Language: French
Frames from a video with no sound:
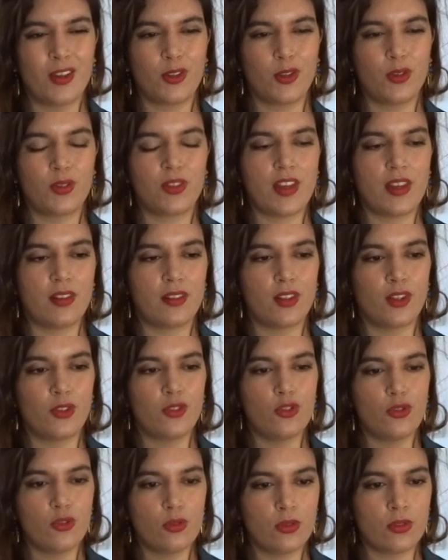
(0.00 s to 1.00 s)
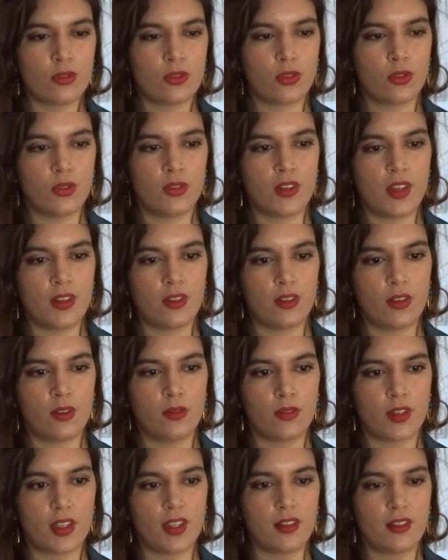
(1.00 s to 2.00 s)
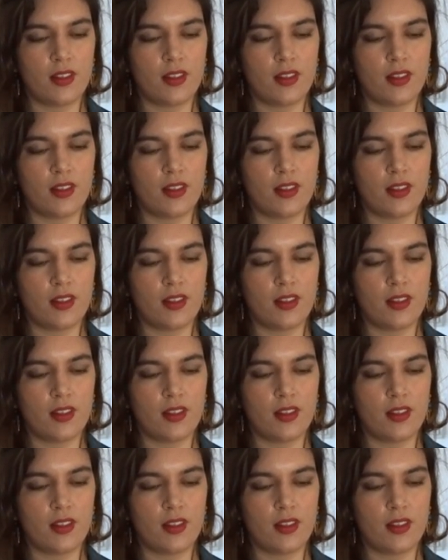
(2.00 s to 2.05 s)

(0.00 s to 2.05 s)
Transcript: que ça sonne juste, que ça sonne vrai,